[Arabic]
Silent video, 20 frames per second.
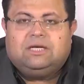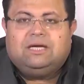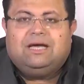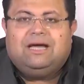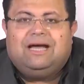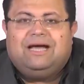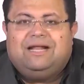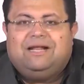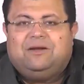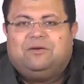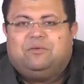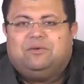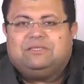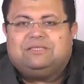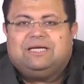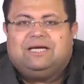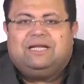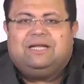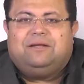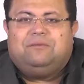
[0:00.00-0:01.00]
اهلا
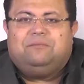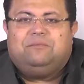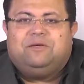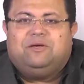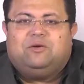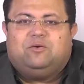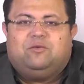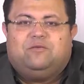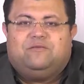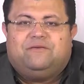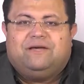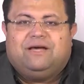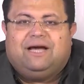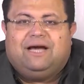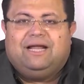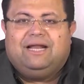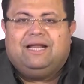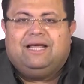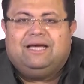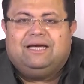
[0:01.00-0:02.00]
وسهلا بيكم في
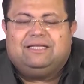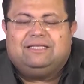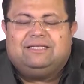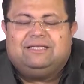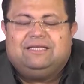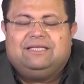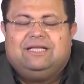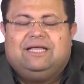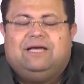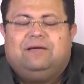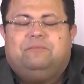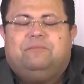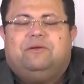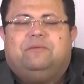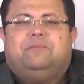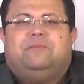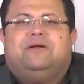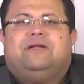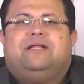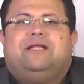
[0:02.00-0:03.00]
حلقه جديده
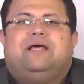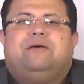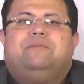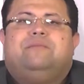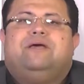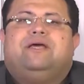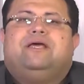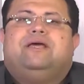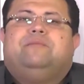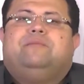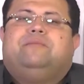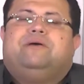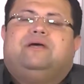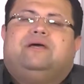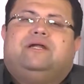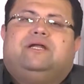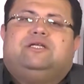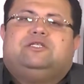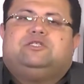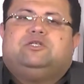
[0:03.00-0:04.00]
من برنامج
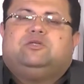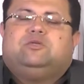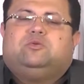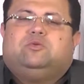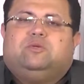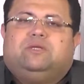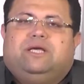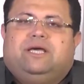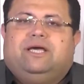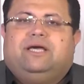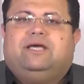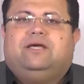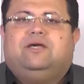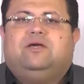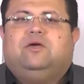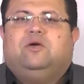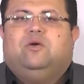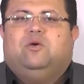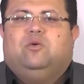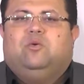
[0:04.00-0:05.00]
ايميجريشن توداي
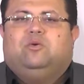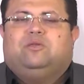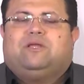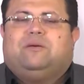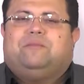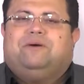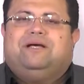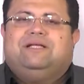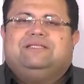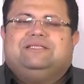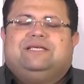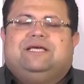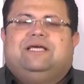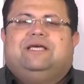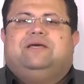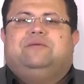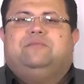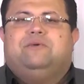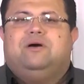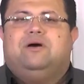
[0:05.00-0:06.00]
وطبعا
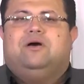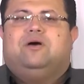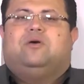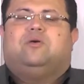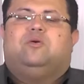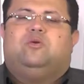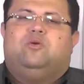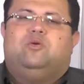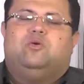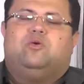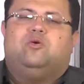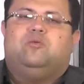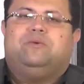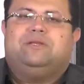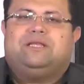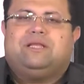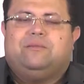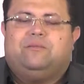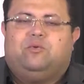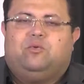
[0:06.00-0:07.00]
زي ما كلكم
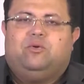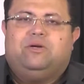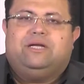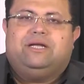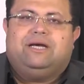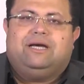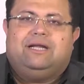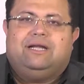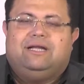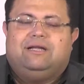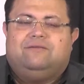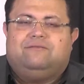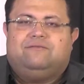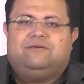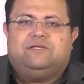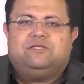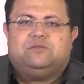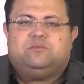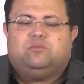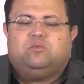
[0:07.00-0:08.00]
بتتابعوني على
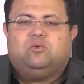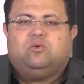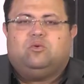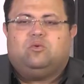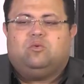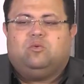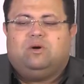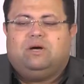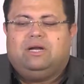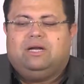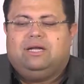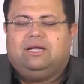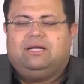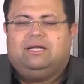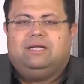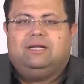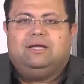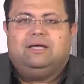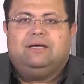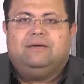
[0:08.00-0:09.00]
الفيسبوك وعلى
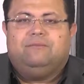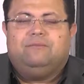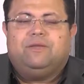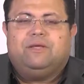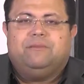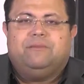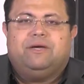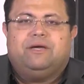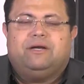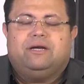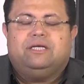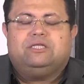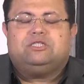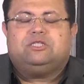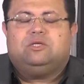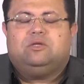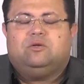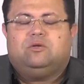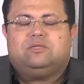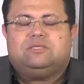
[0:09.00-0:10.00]

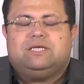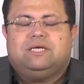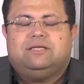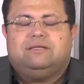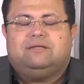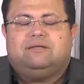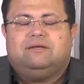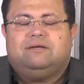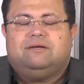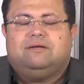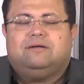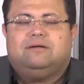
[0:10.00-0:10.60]
الايميجريشن لو سنتر